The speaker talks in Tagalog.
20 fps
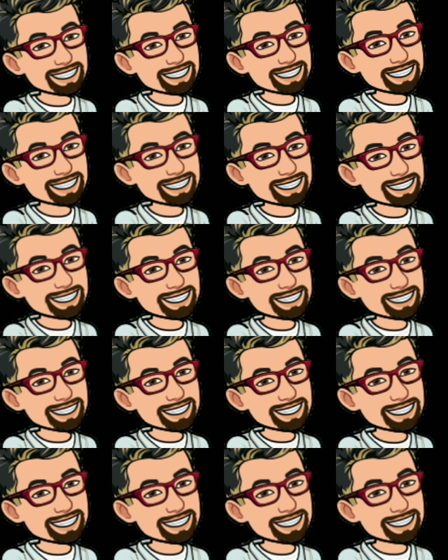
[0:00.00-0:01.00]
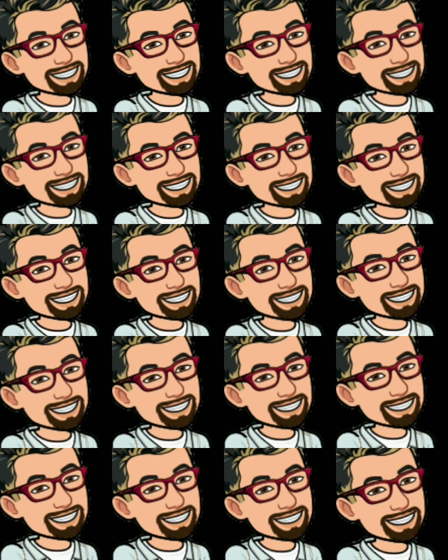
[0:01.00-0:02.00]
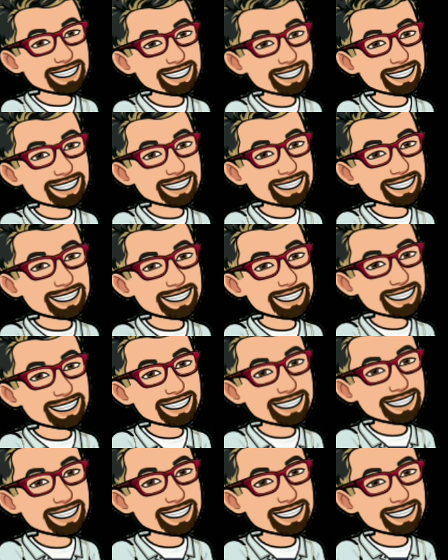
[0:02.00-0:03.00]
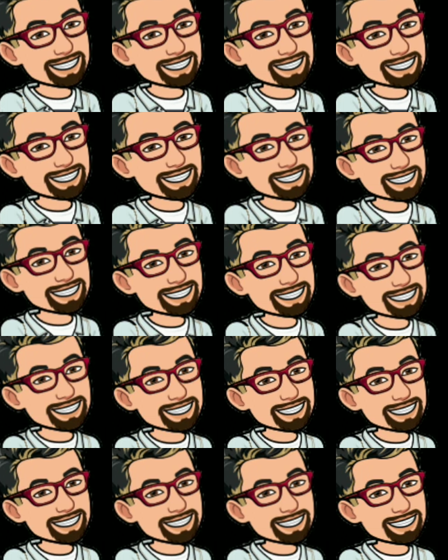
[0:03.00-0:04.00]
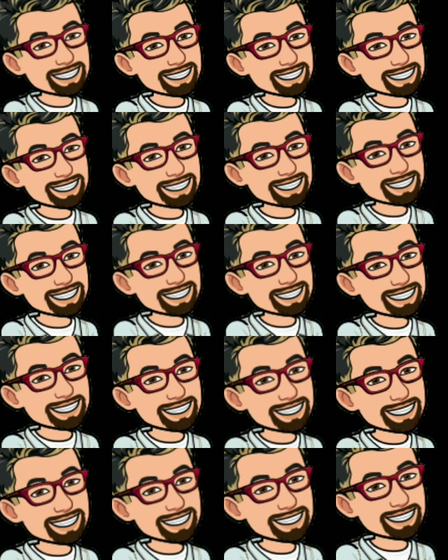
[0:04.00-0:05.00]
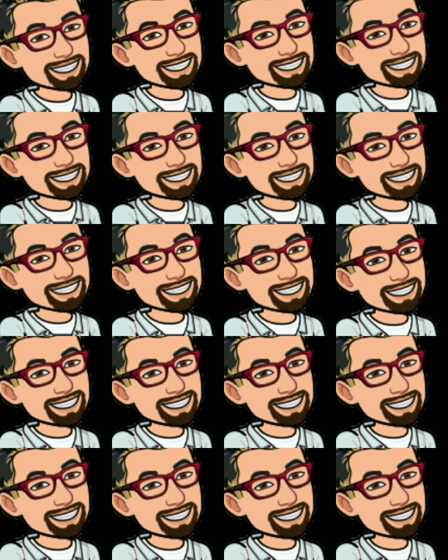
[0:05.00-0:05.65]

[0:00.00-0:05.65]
okay then open mo lang to transaction na to Then i-click mo lang itong magkapatong na square.